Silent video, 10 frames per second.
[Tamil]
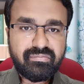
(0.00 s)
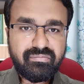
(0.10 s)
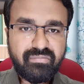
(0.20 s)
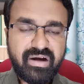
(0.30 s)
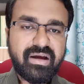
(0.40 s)

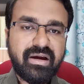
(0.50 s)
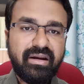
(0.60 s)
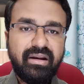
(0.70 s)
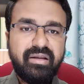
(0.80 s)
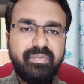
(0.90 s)

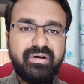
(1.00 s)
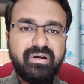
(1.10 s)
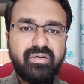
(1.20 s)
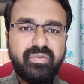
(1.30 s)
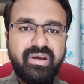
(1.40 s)
வங்கக்கடலில்
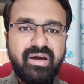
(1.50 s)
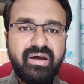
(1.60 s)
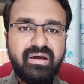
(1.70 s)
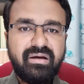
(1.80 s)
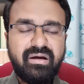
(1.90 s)
ஏற்பட்டிருக்கக்கூடிய
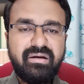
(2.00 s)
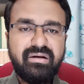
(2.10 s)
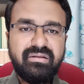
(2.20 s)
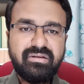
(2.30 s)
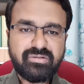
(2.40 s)

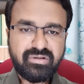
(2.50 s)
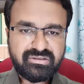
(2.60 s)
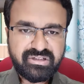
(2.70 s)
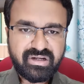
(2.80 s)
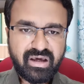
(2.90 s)
காற்றழுத்த
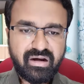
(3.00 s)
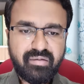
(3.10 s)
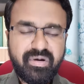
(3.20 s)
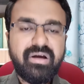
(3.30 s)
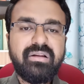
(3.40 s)
சுழற்சியின்
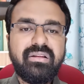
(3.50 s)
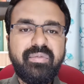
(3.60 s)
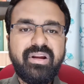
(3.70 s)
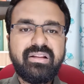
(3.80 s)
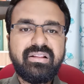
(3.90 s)
காரணமாக
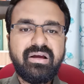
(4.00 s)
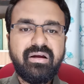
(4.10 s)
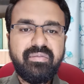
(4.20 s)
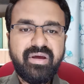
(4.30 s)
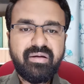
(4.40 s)
தமிழகத்தில்
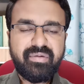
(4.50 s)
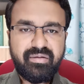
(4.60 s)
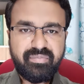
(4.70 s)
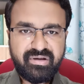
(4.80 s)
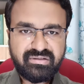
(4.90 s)
கடுமையான மழை
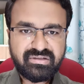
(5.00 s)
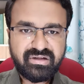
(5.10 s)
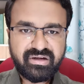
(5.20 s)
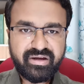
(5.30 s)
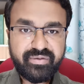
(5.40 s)
பெஞ்சிக்கிட்டு
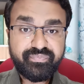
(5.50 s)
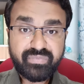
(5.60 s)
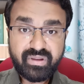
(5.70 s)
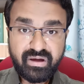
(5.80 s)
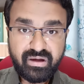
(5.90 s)
இருக்கு
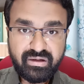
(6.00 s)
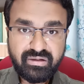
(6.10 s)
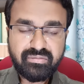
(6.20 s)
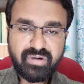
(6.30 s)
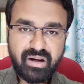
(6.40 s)

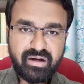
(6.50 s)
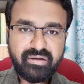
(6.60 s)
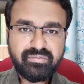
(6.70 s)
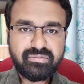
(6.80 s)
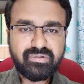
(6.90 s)
இன்றும்
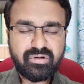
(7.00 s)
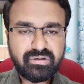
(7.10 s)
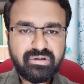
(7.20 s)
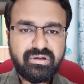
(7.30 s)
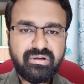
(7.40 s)
நாளையும்
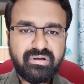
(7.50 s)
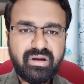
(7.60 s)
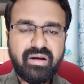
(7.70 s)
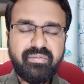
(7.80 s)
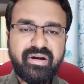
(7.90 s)
தொடர்ந்து
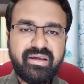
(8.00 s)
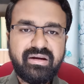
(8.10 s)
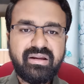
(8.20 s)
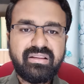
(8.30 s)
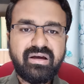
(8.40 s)
கனமழை
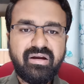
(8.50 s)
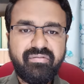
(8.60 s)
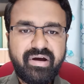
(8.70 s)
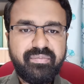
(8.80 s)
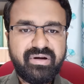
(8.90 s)
இருக்கிறதுக்கான
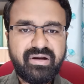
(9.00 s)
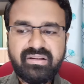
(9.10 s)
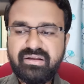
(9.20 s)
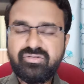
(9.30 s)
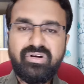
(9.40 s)
வாய்ப்பு
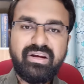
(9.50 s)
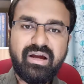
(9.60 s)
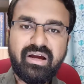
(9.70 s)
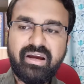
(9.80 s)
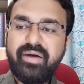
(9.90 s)
இருக்கிறதா
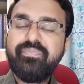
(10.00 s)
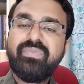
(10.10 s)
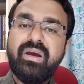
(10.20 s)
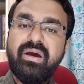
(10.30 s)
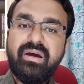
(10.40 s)
சொல்லியிருக்காங்க
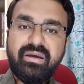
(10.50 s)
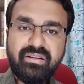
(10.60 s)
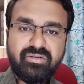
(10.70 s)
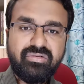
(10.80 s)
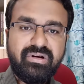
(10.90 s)
இந்த
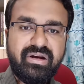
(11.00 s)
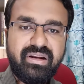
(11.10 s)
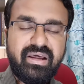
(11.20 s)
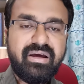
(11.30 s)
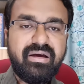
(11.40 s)

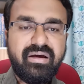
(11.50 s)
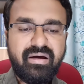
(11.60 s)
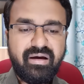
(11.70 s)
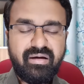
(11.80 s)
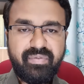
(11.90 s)
சூழ்நிலையில்
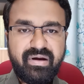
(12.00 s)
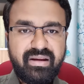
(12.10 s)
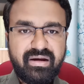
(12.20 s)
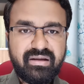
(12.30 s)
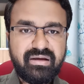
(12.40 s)

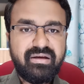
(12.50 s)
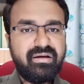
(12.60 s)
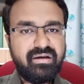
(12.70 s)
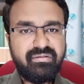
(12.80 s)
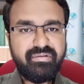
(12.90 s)
பள்ளிகளுக்கு
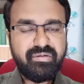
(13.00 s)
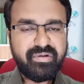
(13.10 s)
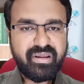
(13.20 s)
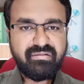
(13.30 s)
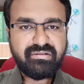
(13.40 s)
விடுமுறை
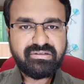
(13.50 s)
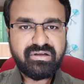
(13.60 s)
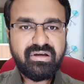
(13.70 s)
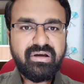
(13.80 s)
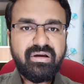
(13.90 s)
அறிவித்து
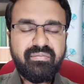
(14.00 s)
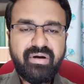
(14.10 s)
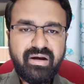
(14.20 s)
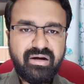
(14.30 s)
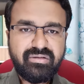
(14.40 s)

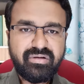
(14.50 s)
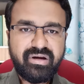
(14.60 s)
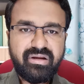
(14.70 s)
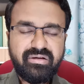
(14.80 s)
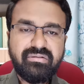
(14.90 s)

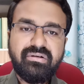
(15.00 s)
மயிலாடுதுறையிலையும்